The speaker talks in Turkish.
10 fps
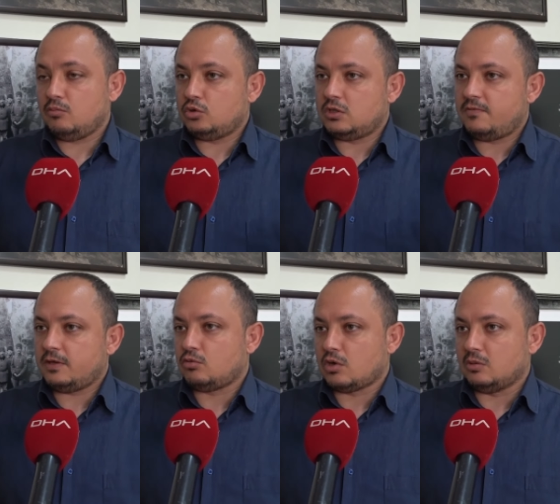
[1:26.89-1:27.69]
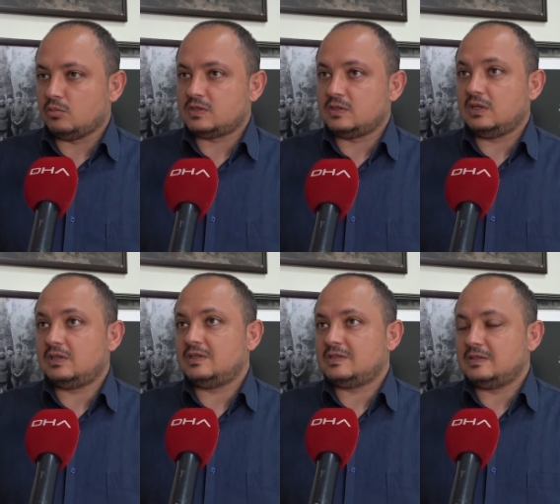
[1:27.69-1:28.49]
müttefik donanmasının
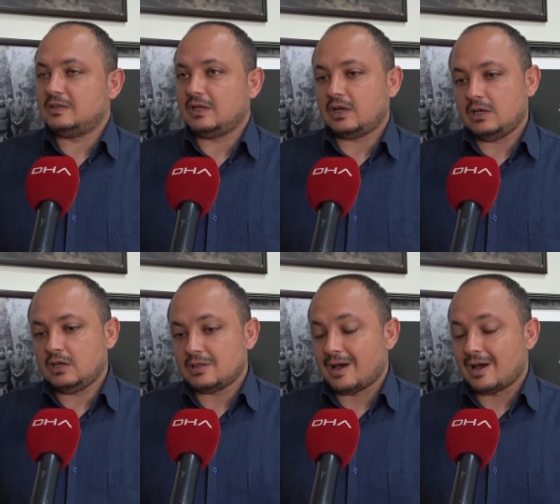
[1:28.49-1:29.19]
etkisinde e,